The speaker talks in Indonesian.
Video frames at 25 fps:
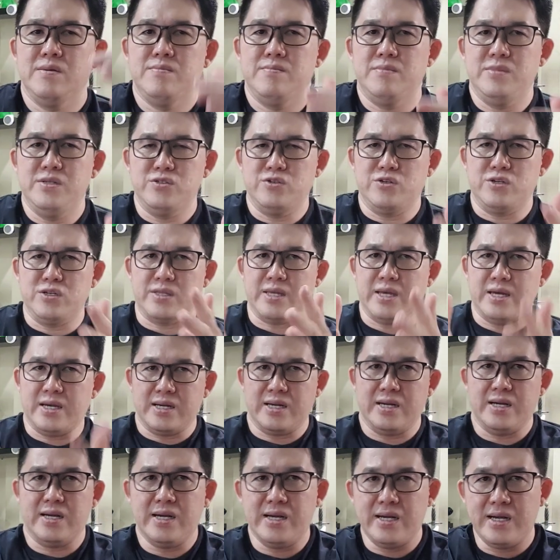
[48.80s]
Mencuci
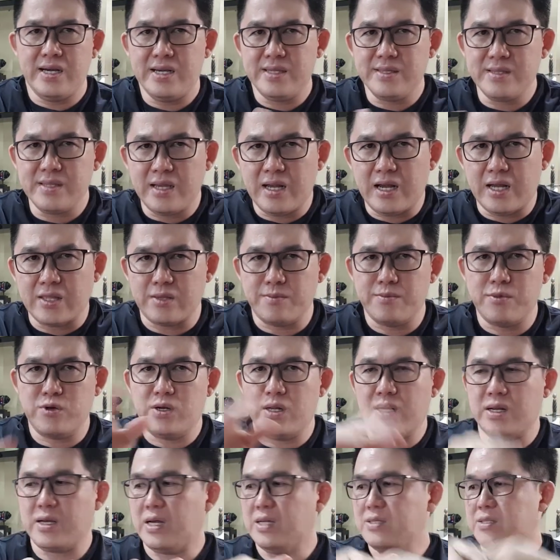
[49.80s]
tangan atau
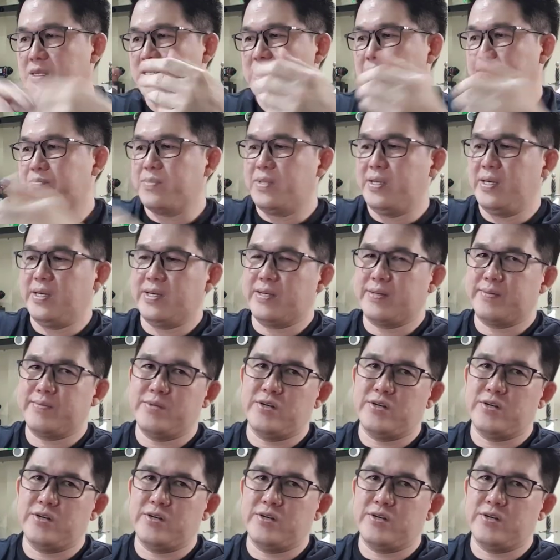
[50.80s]
menggunakan antiseptik.